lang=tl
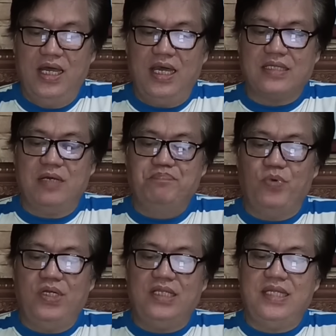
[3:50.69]
at ang
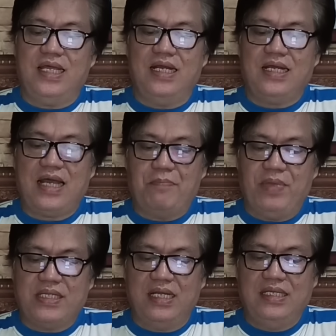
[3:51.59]
political
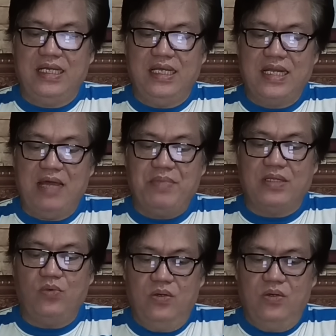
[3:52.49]
capital na ginamit